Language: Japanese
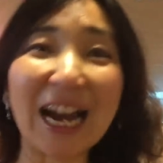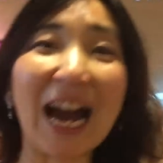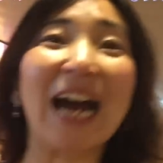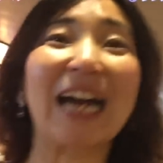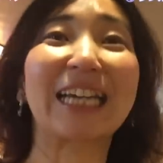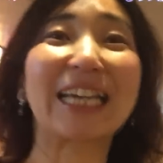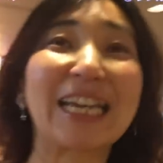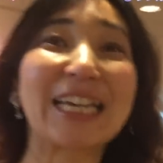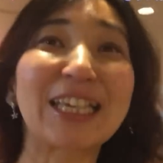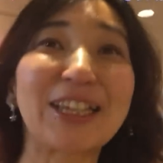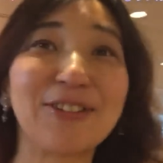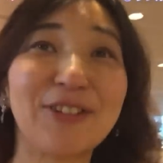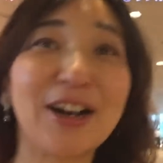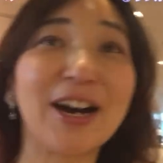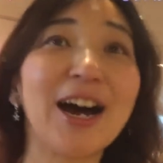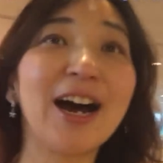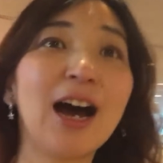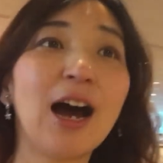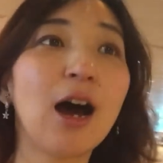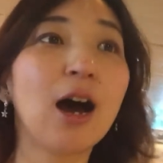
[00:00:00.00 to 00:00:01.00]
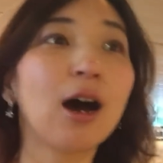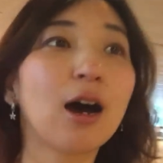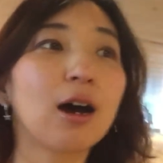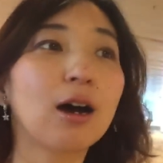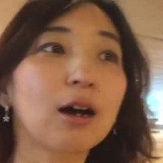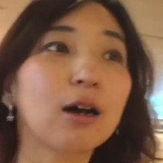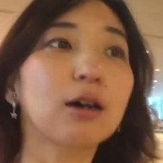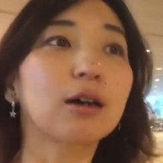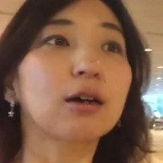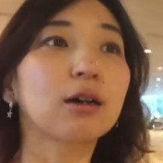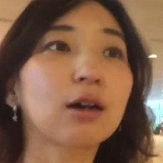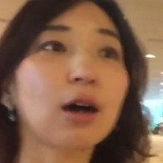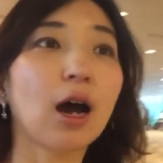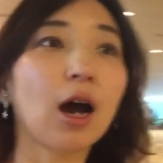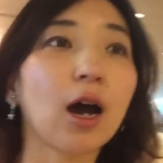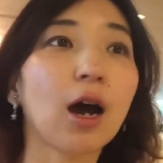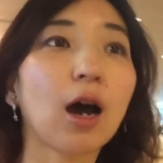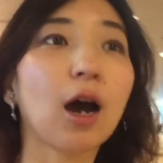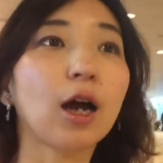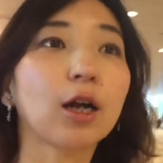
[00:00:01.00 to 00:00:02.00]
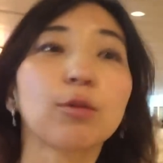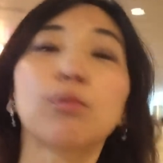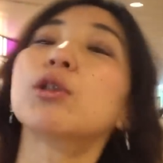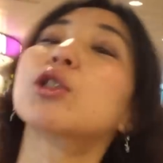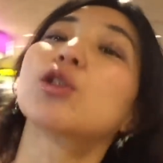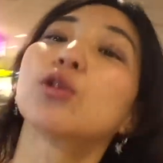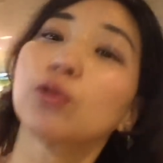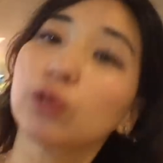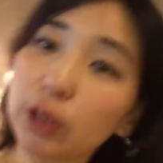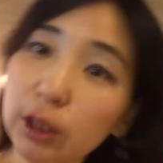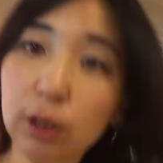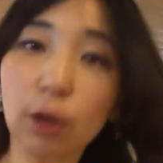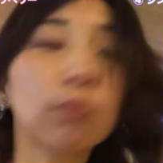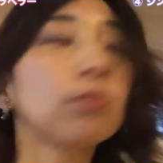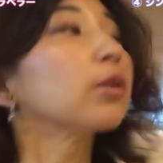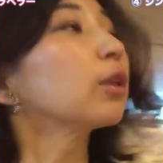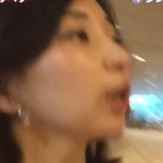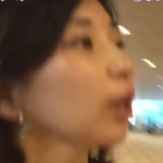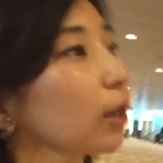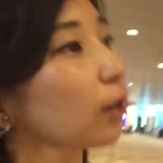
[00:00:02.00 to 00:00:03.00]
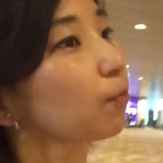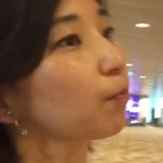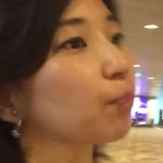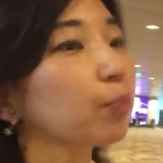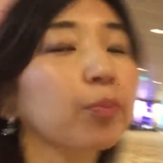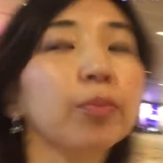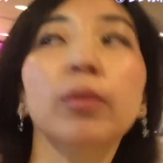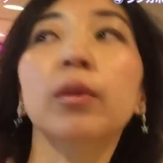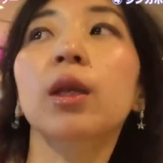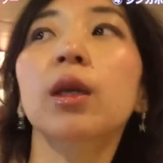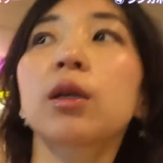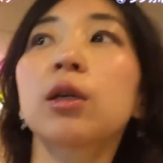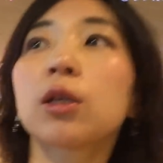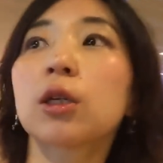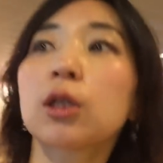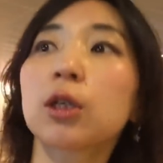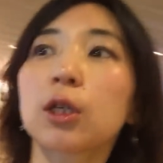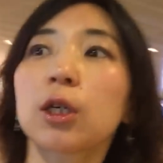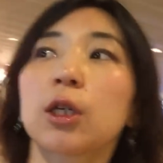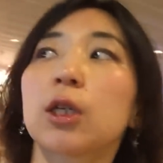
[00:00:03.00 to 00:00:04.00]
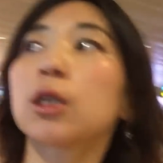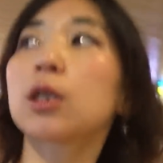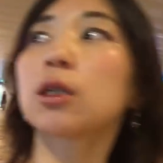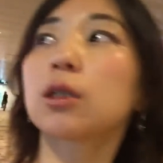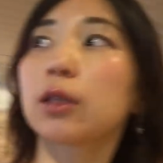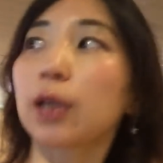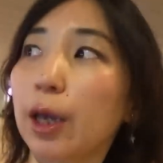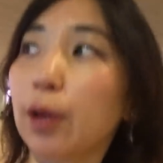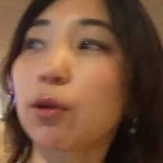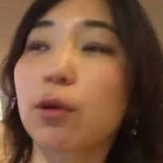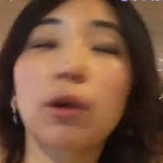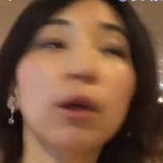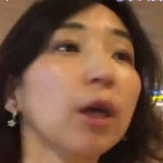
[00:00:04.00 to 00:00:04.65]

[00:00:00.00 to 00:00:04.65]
感激はありますよね多分ねで